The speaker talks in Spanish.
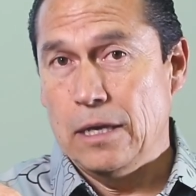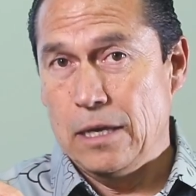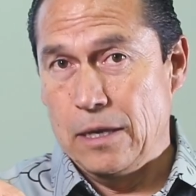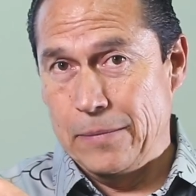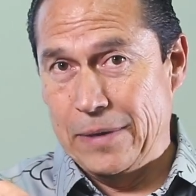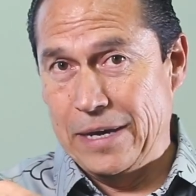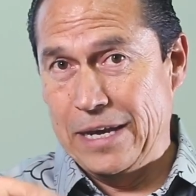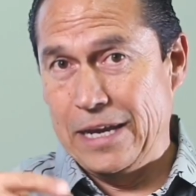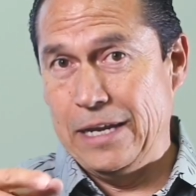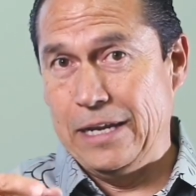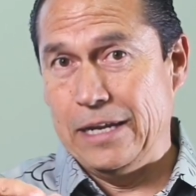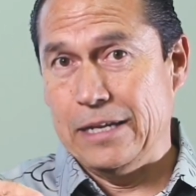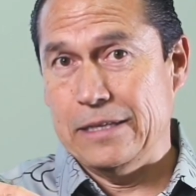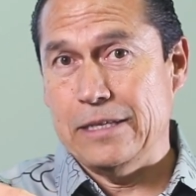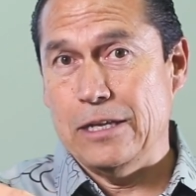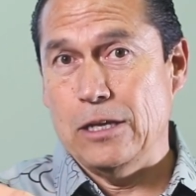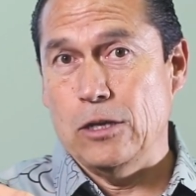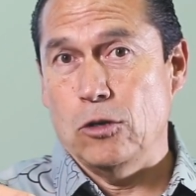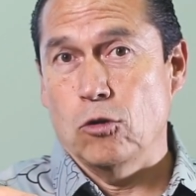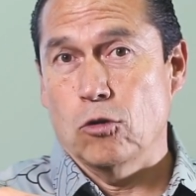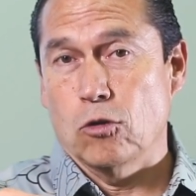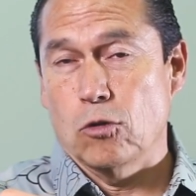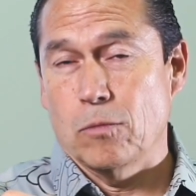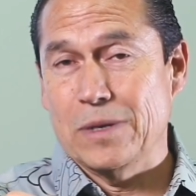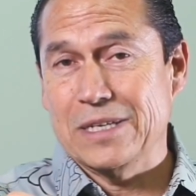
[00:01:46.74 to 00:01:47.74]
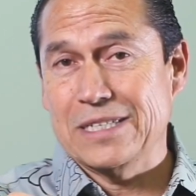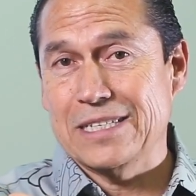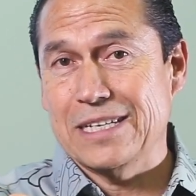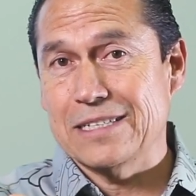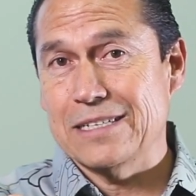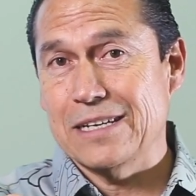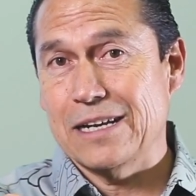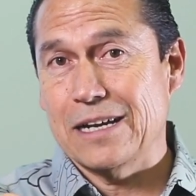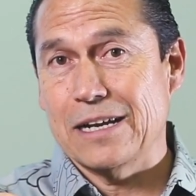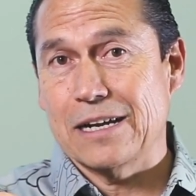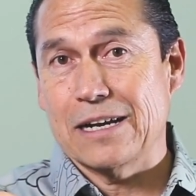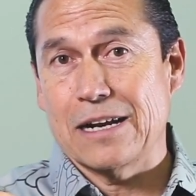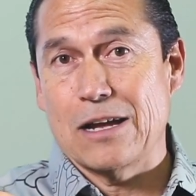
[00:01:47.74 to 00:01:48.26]
imagínate, no nomás
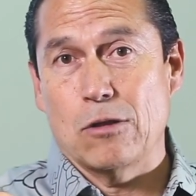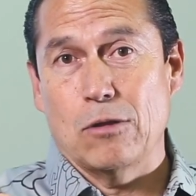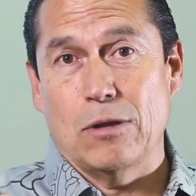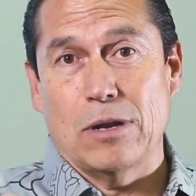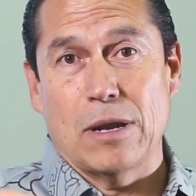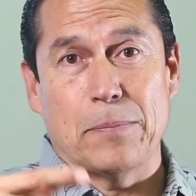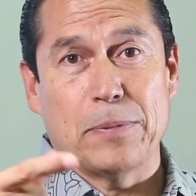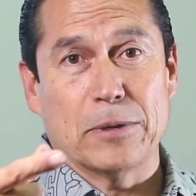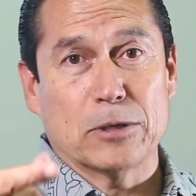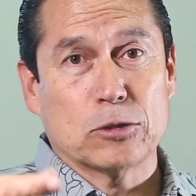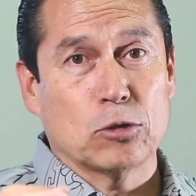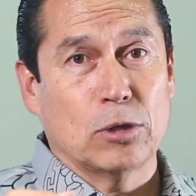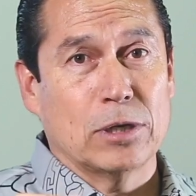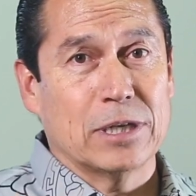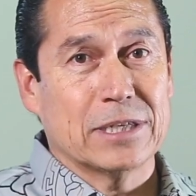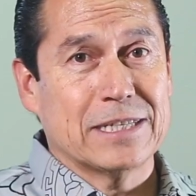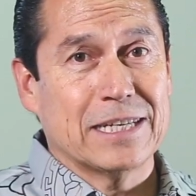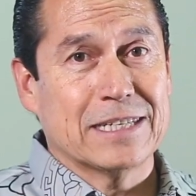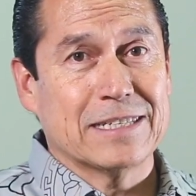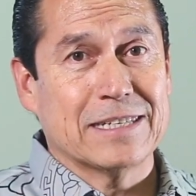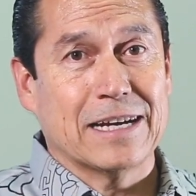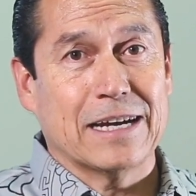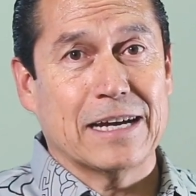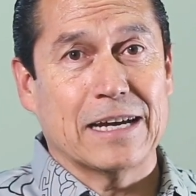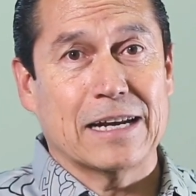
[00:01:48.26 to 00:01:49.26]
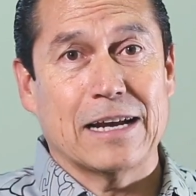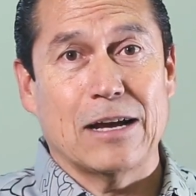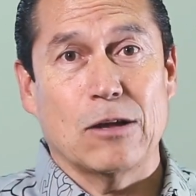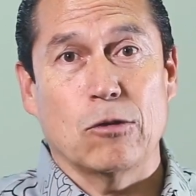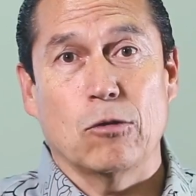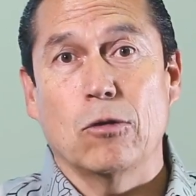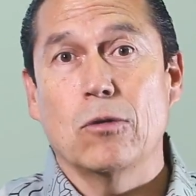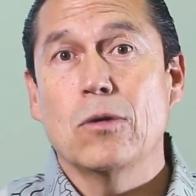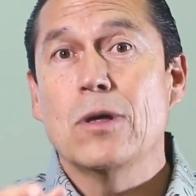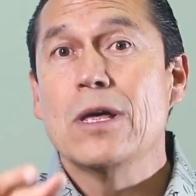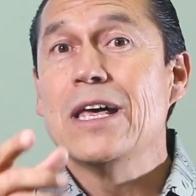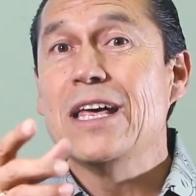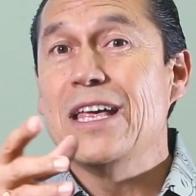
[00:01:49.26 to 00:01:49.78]
estás encargado de la persona, estás
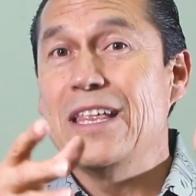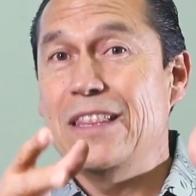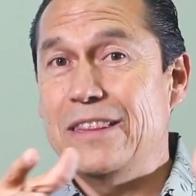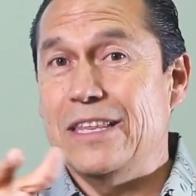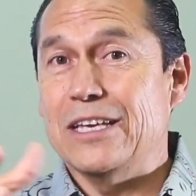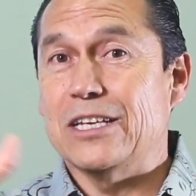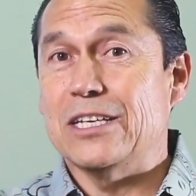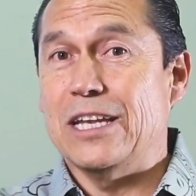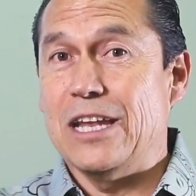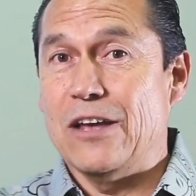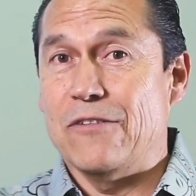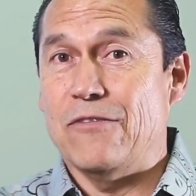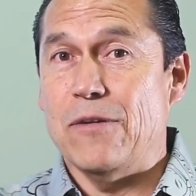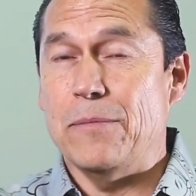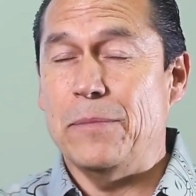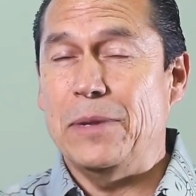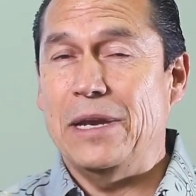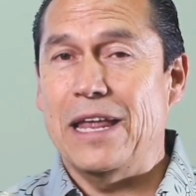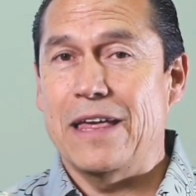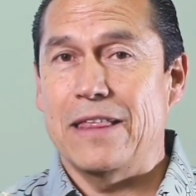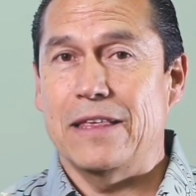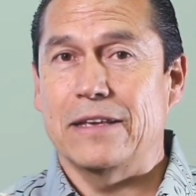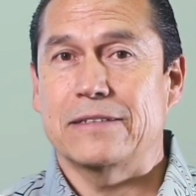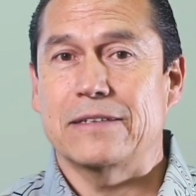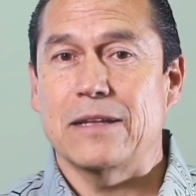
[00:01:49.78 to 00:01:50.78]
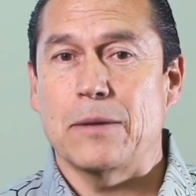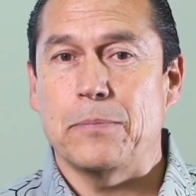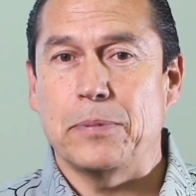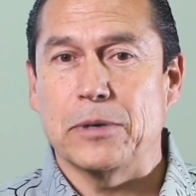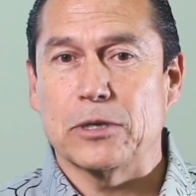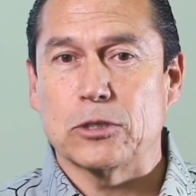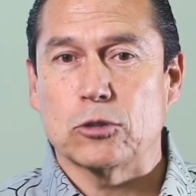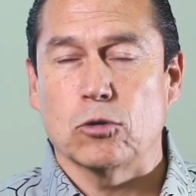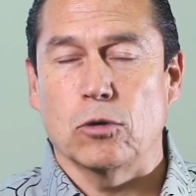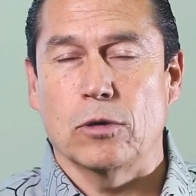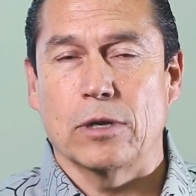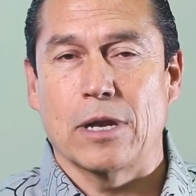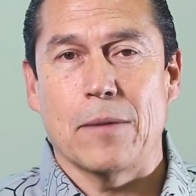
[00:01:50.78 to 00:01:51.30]
encargado de la familia de esta
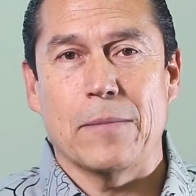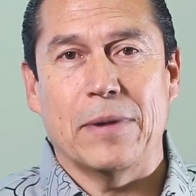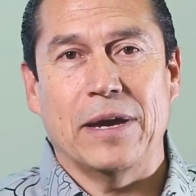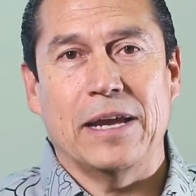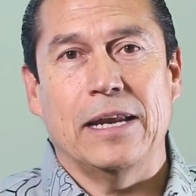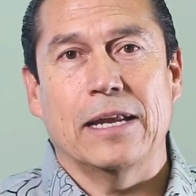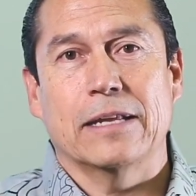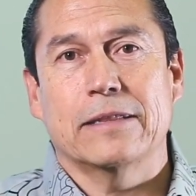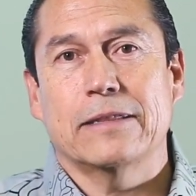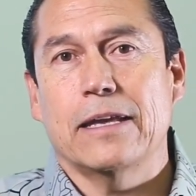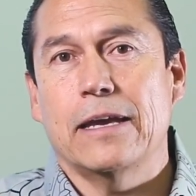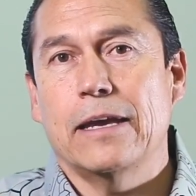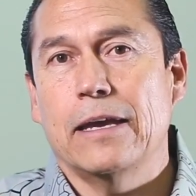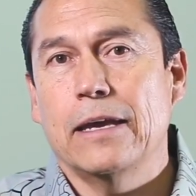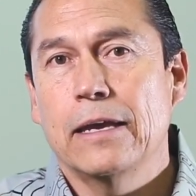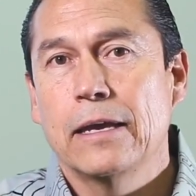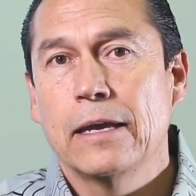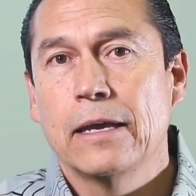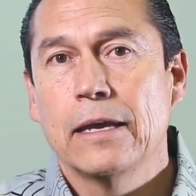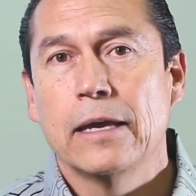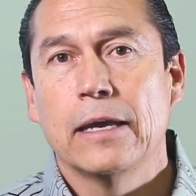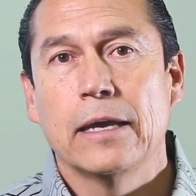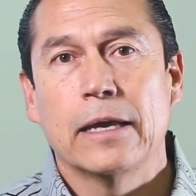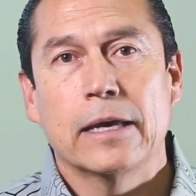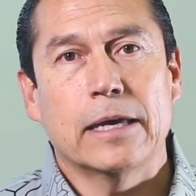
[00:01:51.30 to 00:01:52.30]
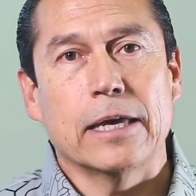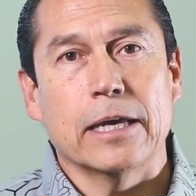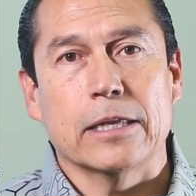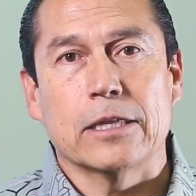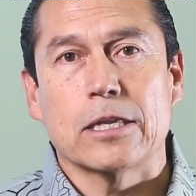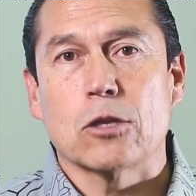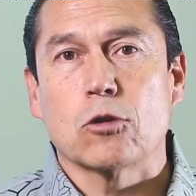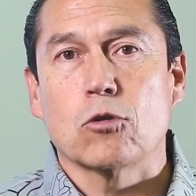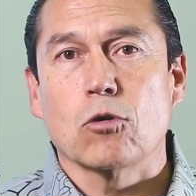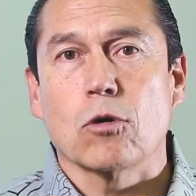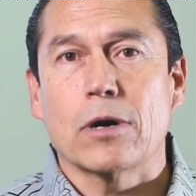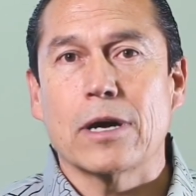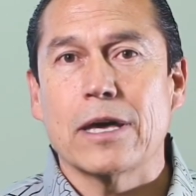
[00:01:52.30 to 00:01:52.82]
persona, imagínate que
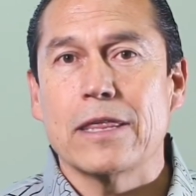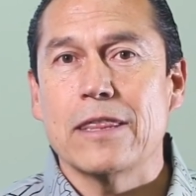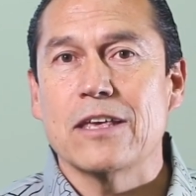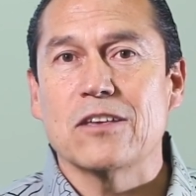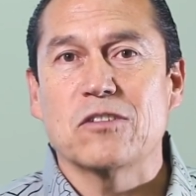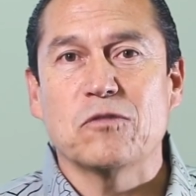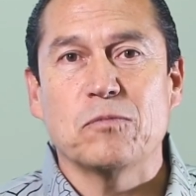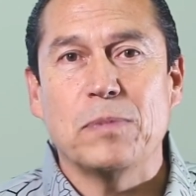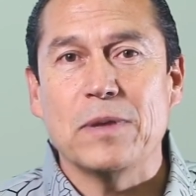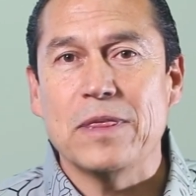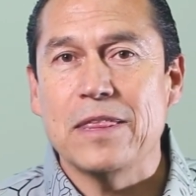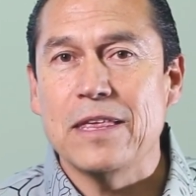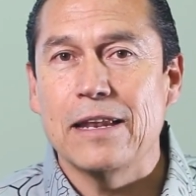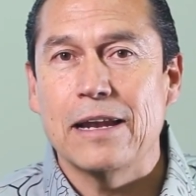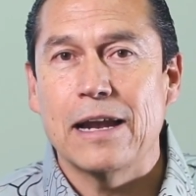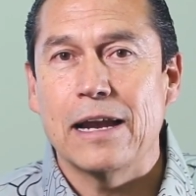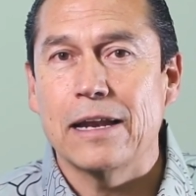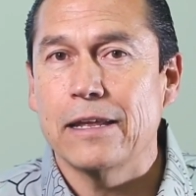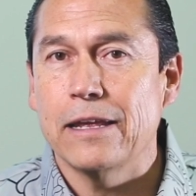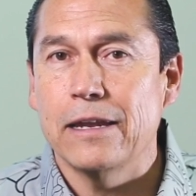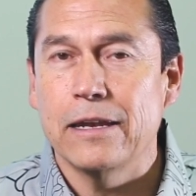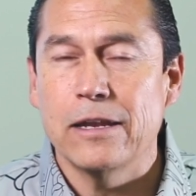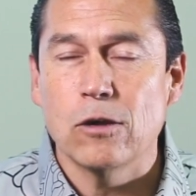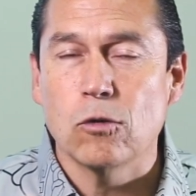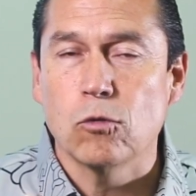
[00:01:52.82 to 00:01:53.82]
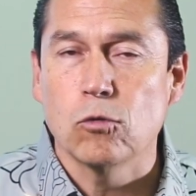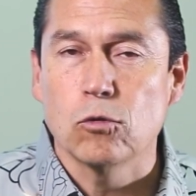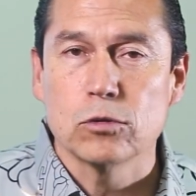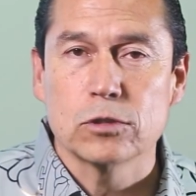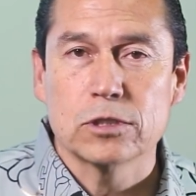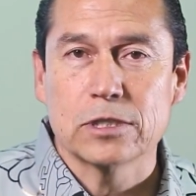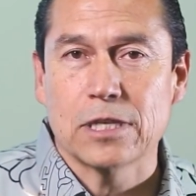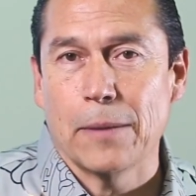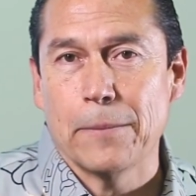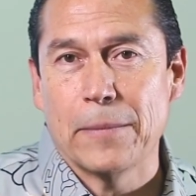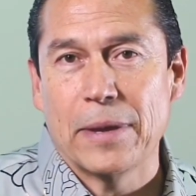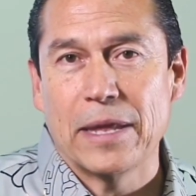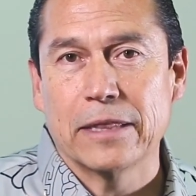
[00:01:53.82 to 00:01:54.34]
te toque despedir a alguien
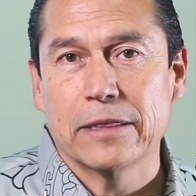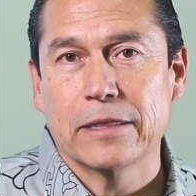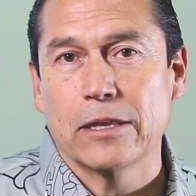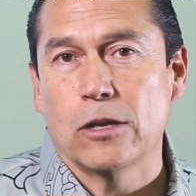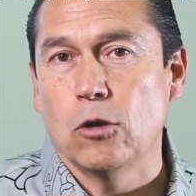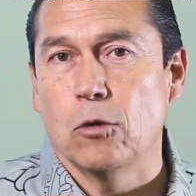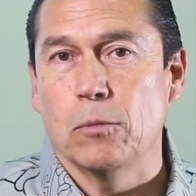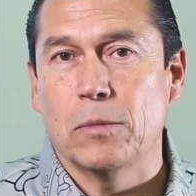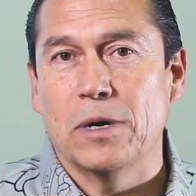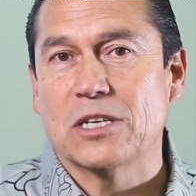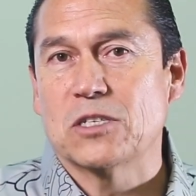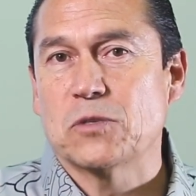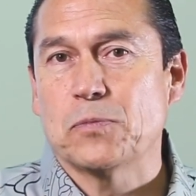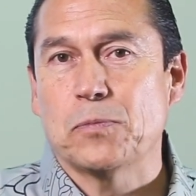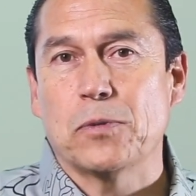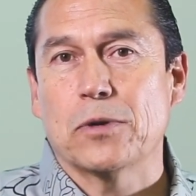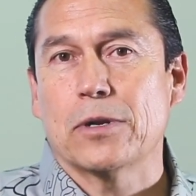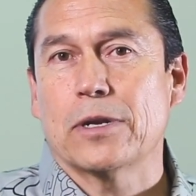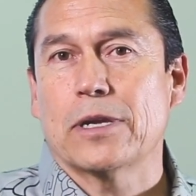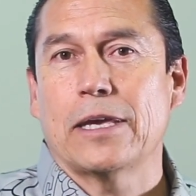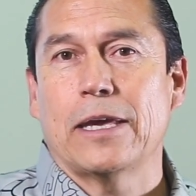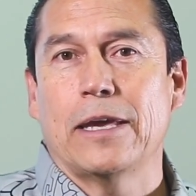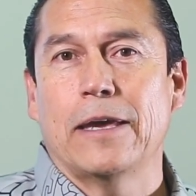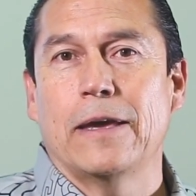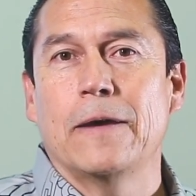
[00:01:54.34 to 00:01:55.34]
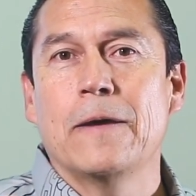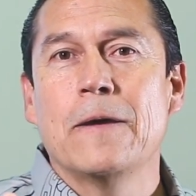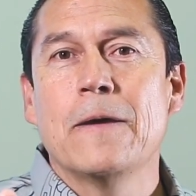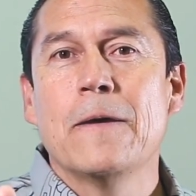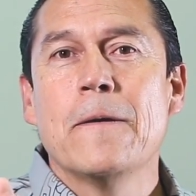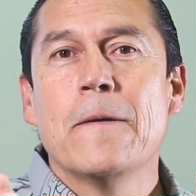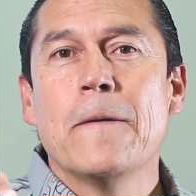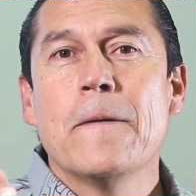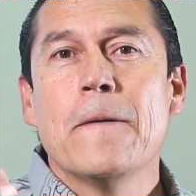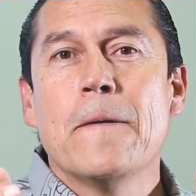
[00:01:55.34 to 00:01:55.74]
injustamente nomás porque